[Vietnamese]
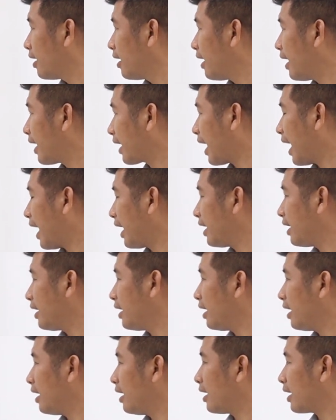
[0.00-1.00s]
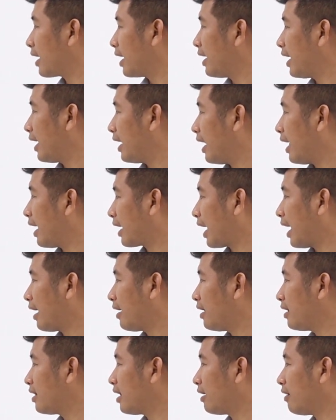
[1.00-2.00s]
là cái ờ, cái này là cái
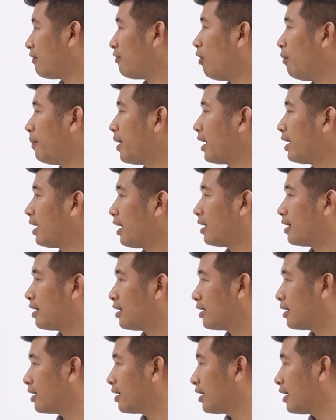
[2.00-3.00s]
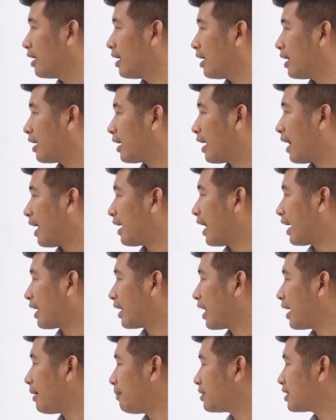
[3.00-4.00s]
rất là phổ biến này là đặt
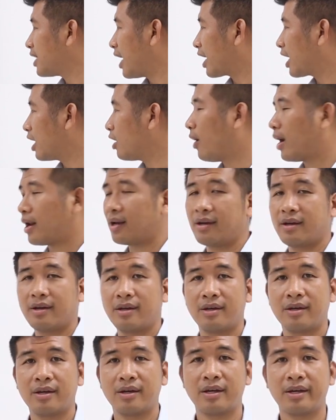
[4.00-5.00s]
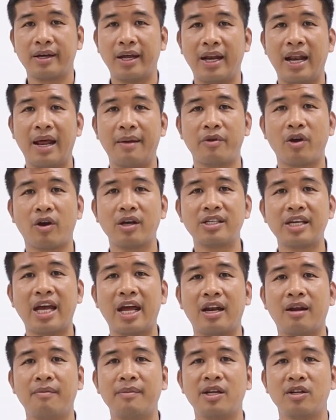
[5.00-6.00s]
thép sai kỹ thuật thì làm cho cái
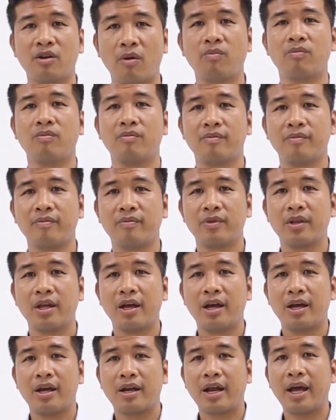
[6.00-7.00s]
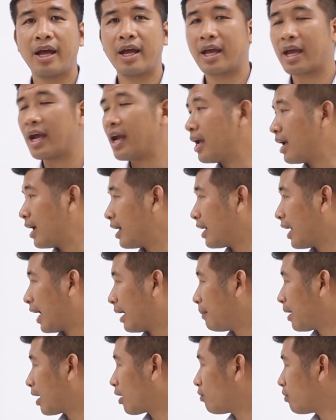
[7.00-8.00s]
sàn nó bị rung thì cái
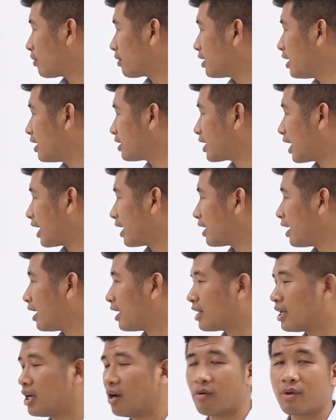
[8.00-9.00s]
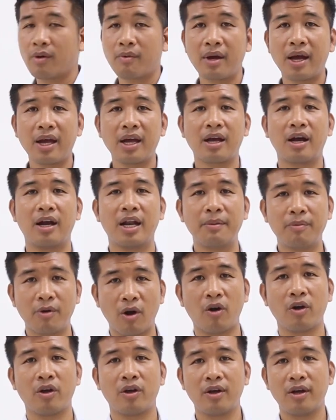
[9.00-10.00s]
này mình cũng chia sẻ rất là nhiều trong các cái clip
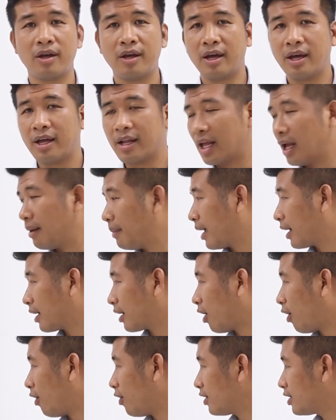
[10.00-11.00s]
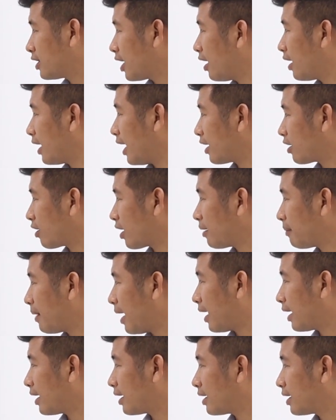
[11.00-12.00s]
rồi thì mình nói sơ lại cho các
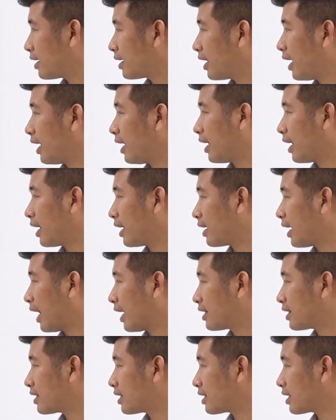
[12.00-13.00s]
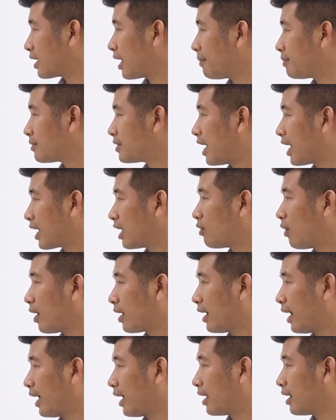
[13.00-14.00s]
bạn thì đặt thép sai kỹ
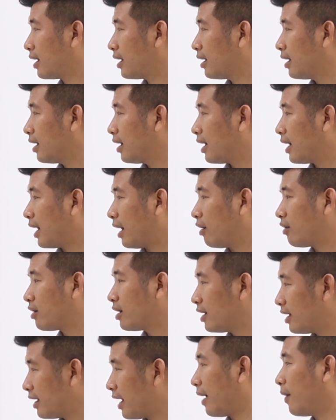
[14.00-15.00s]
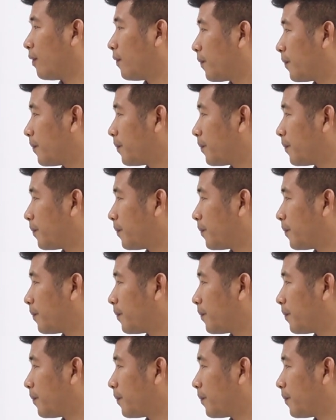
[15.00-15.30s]
thuật này là nó như thế nào